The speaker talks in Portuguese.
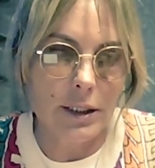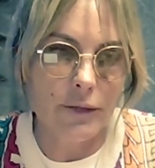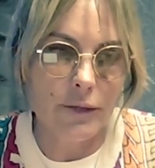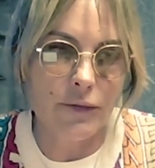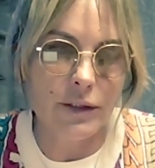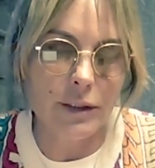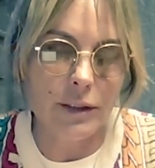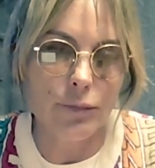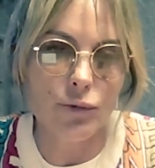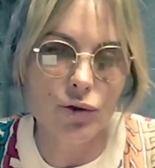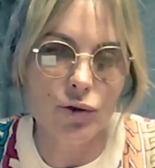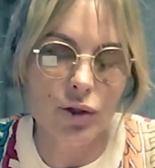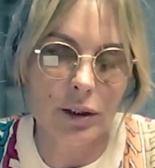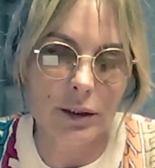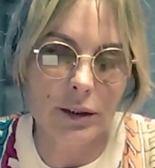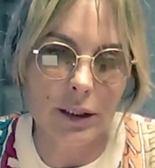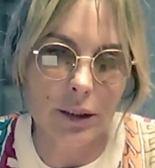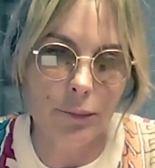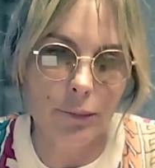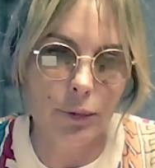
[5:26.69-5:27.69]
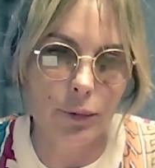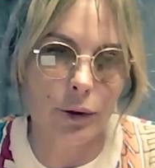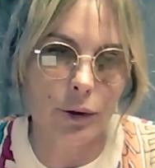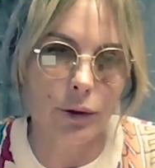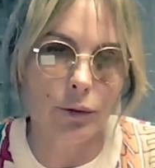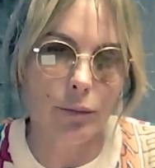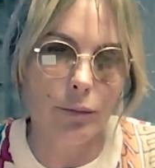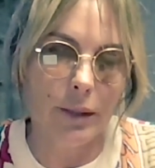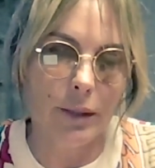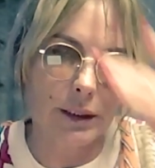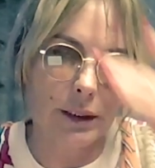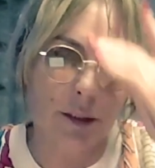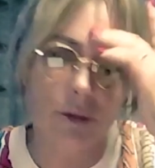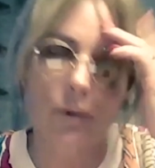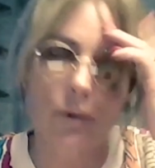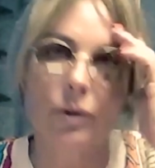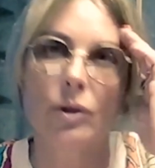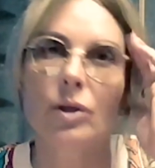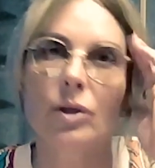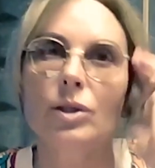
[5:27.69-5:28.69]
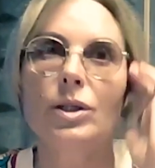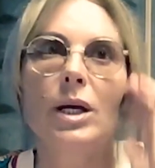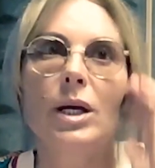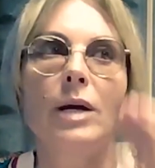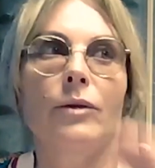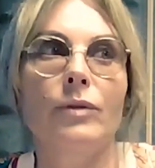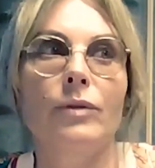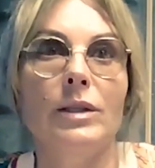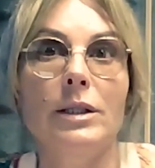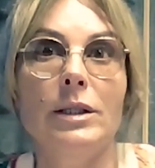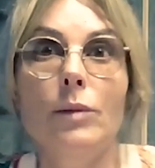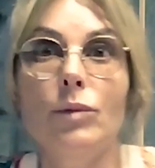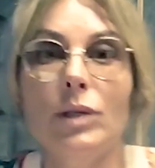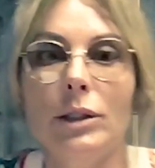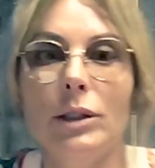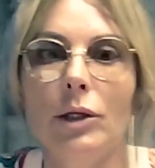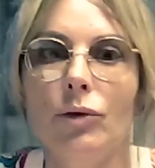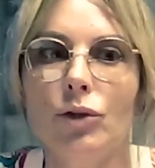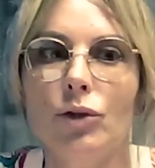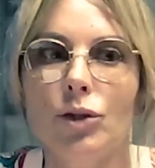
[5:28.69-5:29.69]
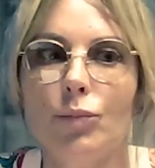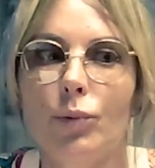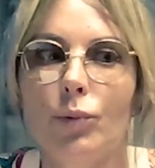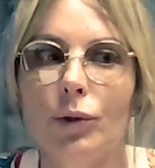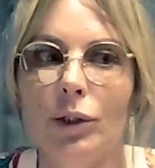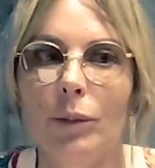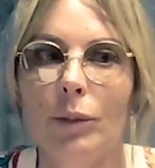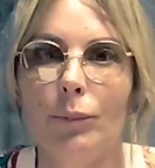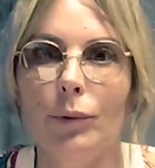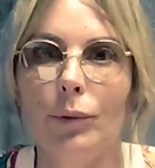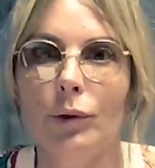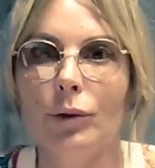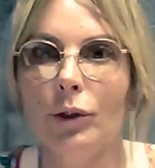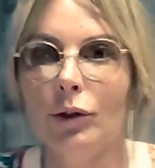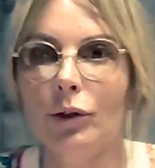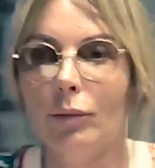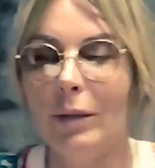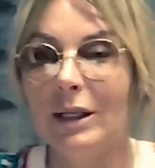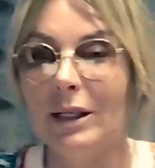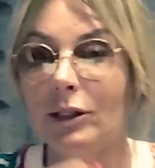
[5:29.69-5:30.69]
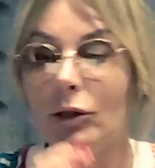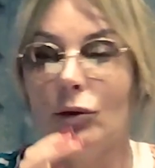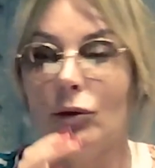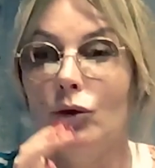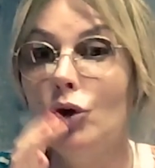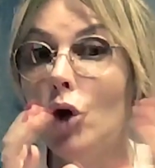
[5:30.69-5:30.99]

fazemos o jantar em piloto automático, nós fazemos até um desporto em piloto automático,